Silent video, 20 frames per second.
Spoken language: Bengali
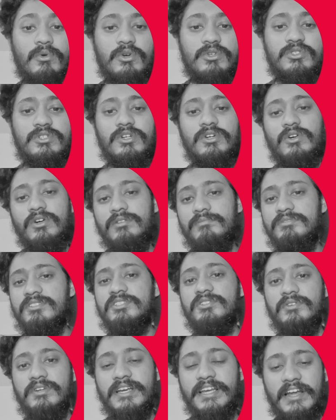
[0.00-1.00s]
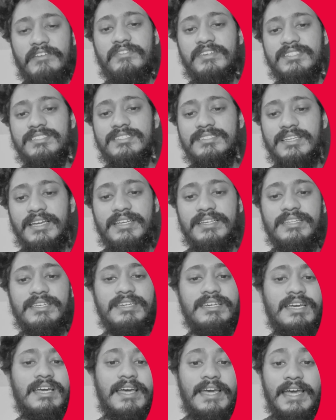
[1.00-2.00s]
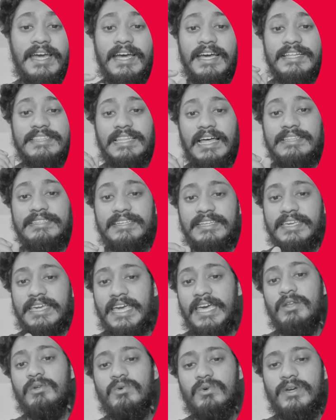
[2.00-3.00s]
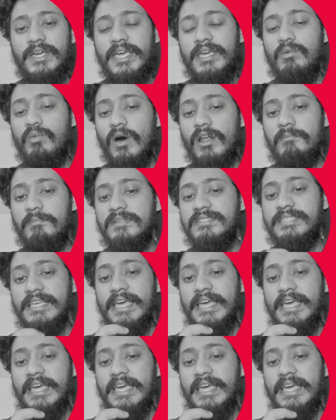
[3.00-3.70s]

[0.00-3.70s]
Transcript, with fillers: পড়াশোনা করেন বিশেষ করে গ্রাফিক্স ডিজাইন নিয়ে তাদের কেন এই ওয়ান পিস